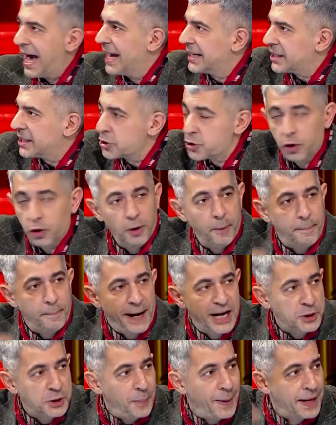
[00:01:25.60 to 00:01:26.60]
Herkes
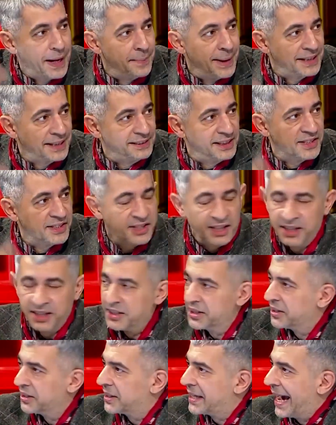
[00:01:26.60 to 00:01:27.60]
onu baş parmakla
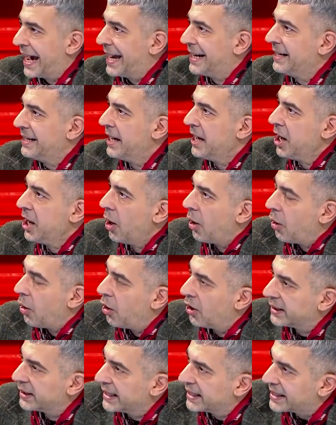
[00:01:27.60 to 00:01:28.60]
sıyırırken
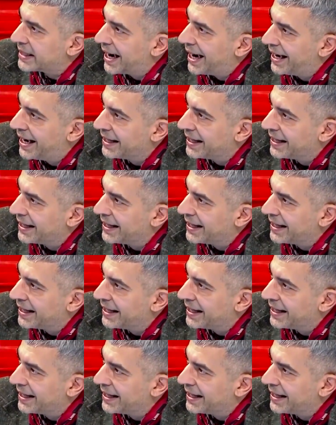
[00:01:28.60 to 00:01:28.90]
oradaki